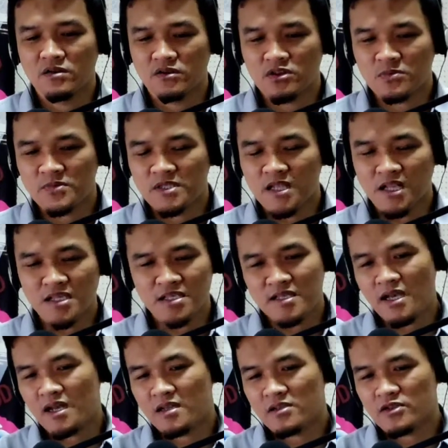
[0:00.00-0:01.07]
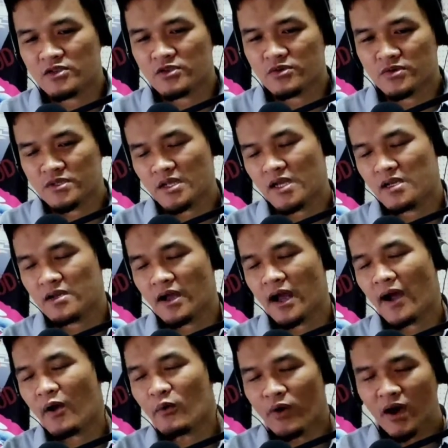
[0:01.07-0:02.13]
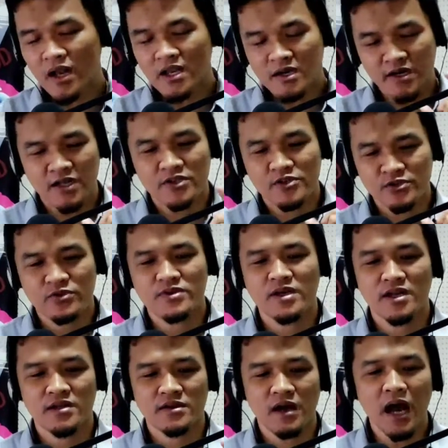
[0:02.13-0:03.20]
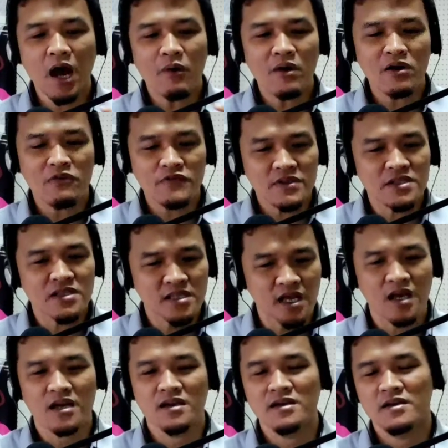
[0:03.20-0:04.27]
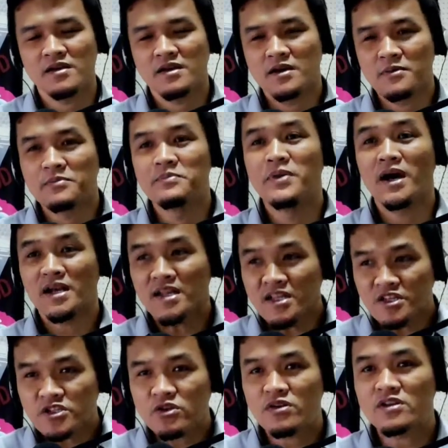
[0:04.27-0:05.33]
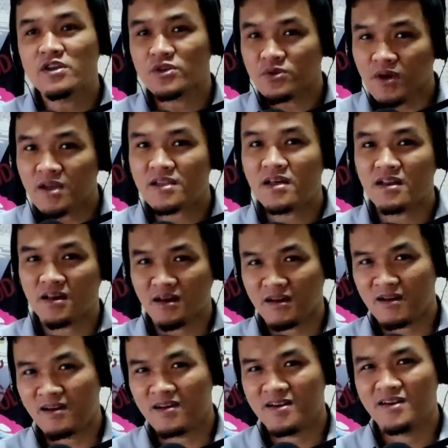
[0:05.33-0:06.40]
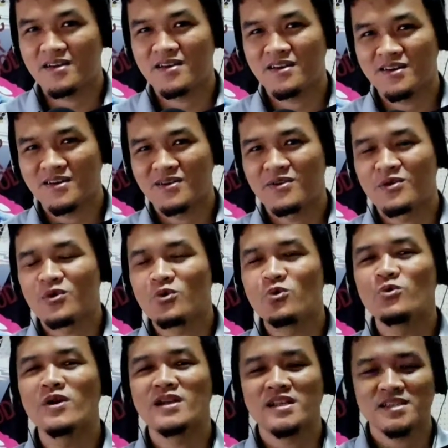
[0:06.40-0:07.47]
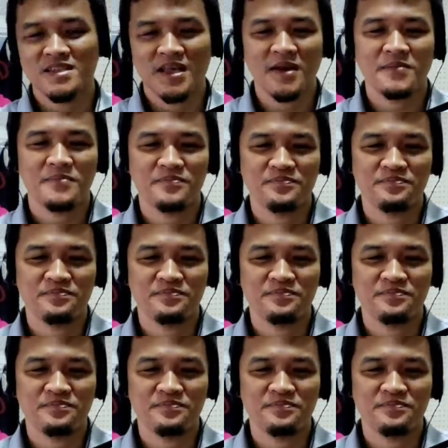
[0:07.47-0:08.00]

Rasul menjelaskan sesungguhnya awal kehancuran, awal fitnah Bani Israel itu adalah wanita.